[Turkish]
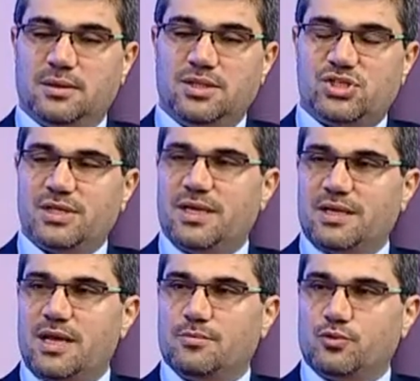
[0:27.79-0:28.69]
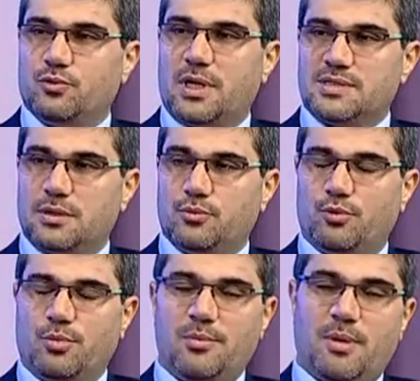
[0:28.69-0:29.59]
içine girer bu hastalık grubu
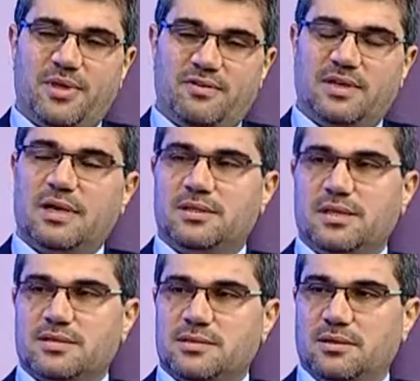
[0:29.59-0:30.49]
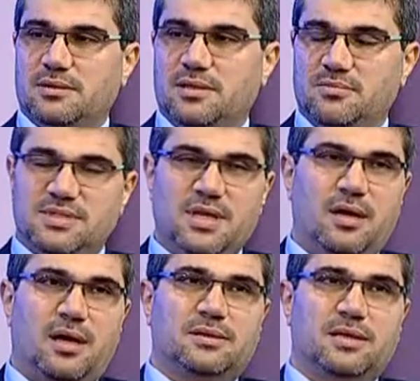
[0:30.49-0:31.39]
ama periferik arter hastalığı dediğimizde
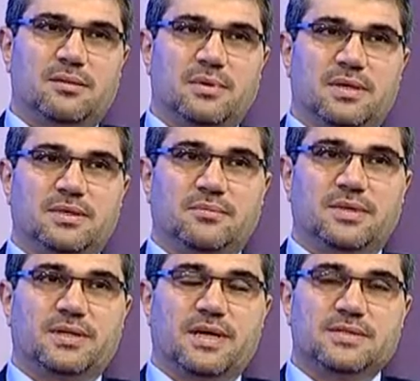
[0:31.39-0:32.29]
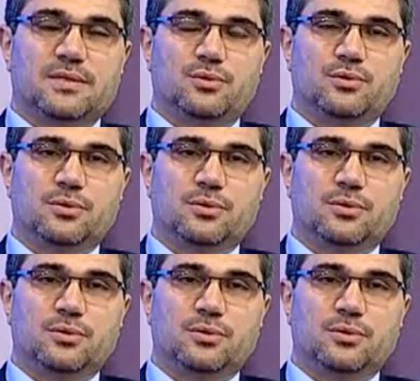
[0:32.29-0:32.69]
atar damarlar tabii ki kastediyoruz.